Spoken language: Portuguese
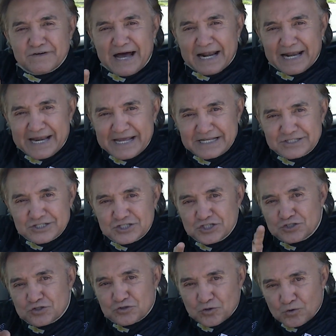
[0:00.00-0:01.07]
valente
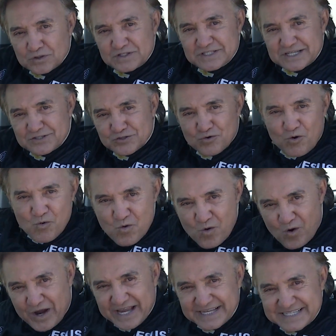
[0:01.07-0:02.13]
de todas as
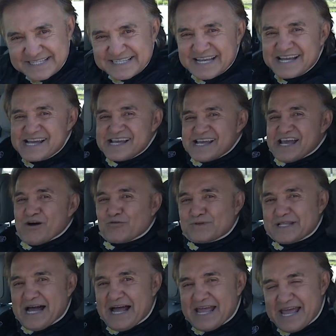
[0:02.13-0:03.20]
concorrentes, é o
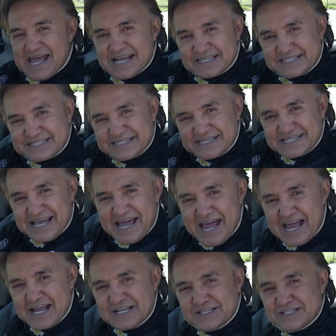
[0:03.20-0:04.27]
da
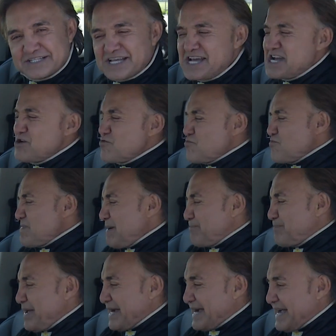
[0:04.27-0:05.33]
S10 uma
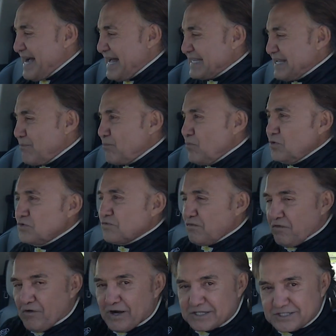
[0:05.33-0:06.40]
pegada muito
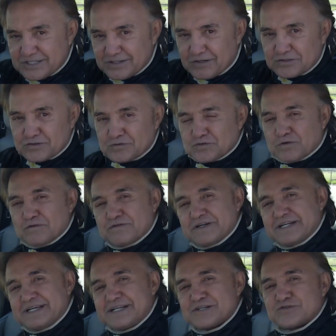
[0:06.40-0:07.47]
forte. Nós vamos
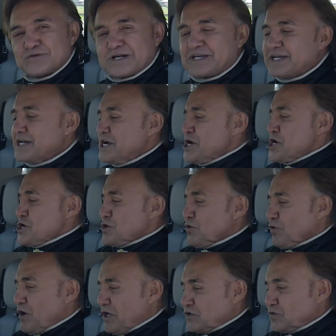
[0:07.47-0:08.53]
conferir isso aqui
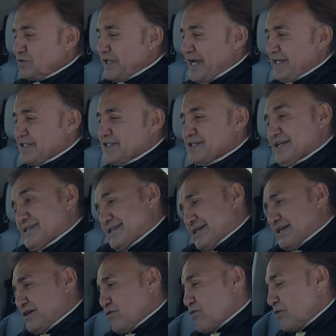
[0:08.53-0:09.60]
no nosso teste. Essa
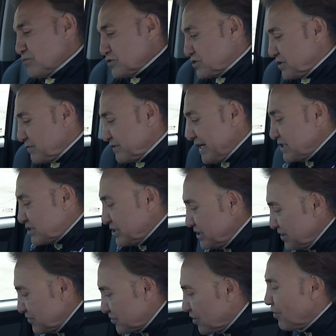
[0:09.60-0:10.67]
aqui, o combustível é
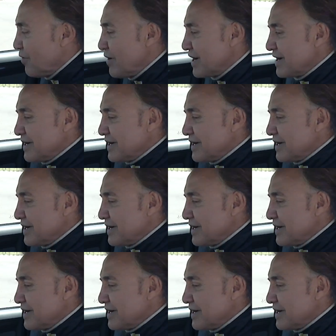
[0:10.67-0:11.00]
diesel,